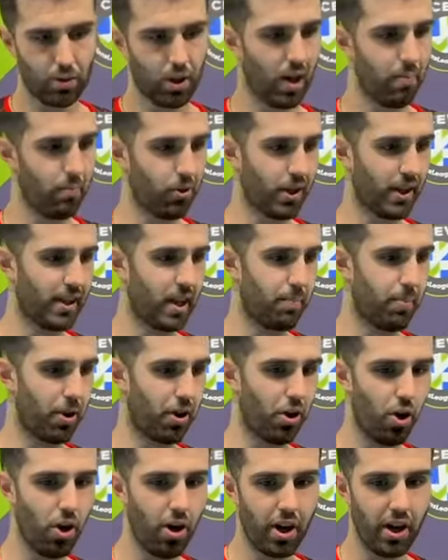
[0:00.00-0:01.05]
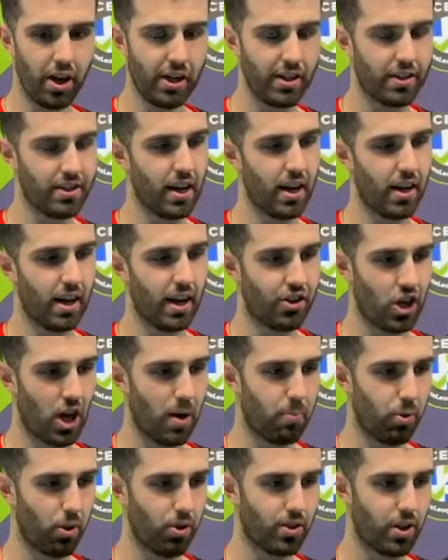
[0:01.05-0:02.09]
era importante per noi, iniziare
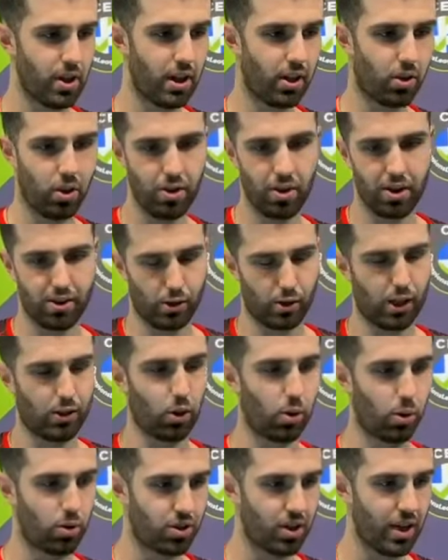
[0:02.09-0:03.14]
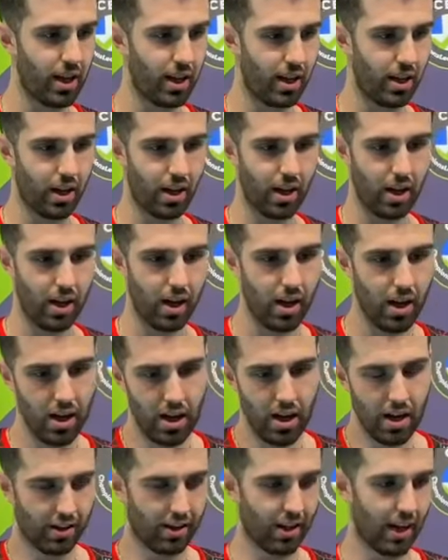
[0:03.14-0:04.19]
Champions League con risultato così, eh,
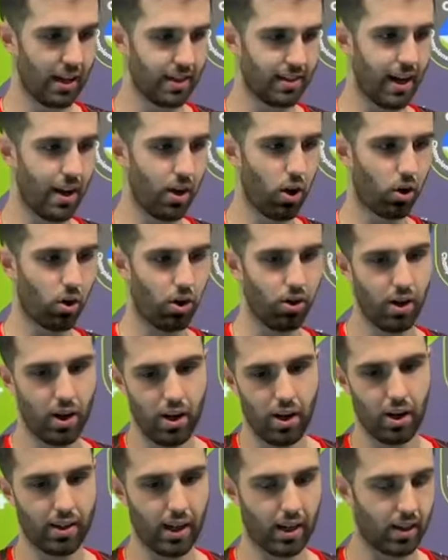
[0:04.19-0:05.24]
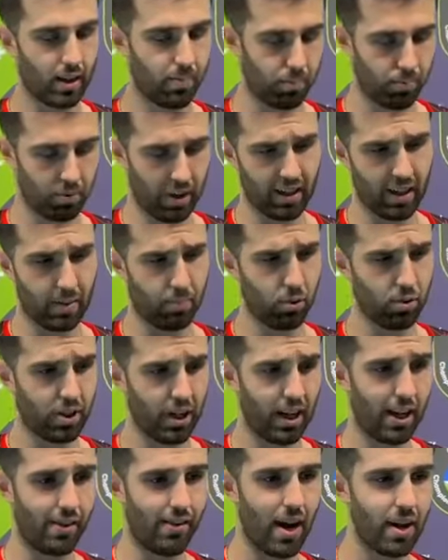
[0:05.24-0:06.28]
3-0 con eh, tanti, tanti, punti in
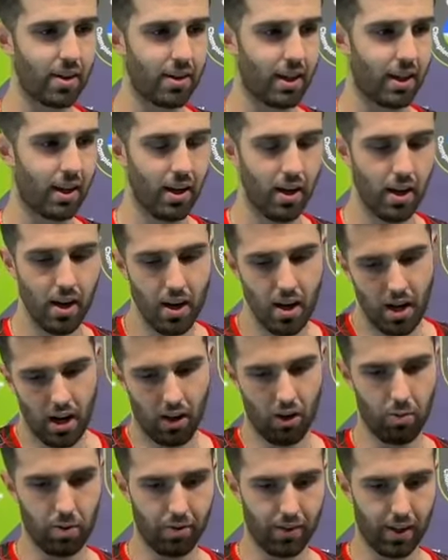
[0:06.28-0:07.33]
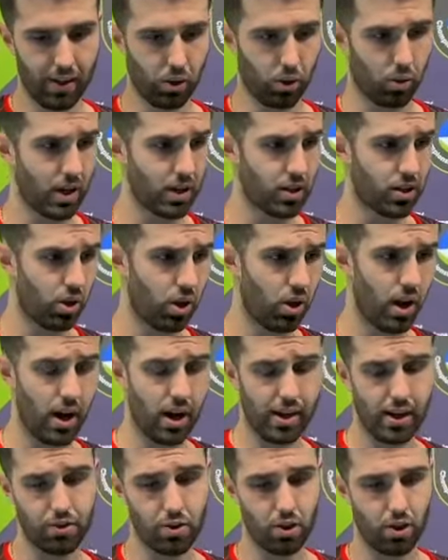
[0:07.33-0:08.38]
avanti. Abbiamo fatto questo e
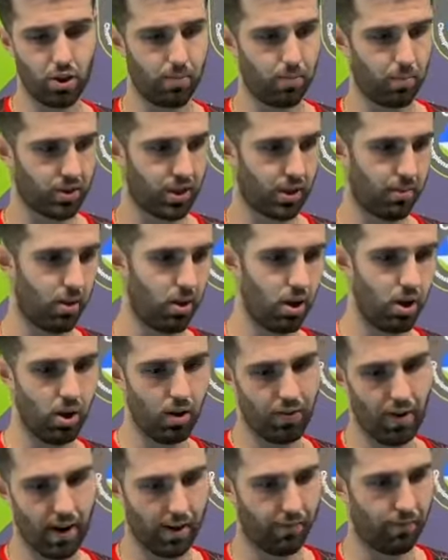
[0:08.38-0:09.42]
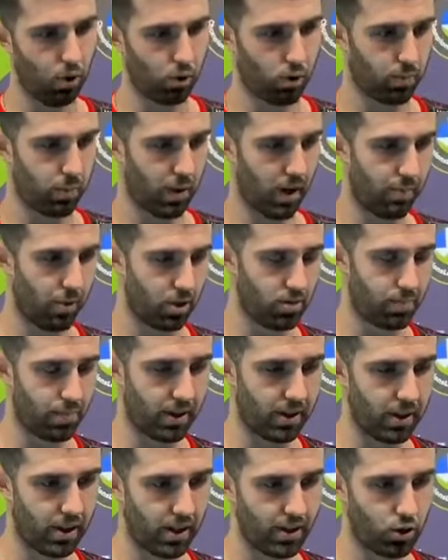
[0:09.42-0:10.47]
adesso possiamo fare focus per la prossima partita di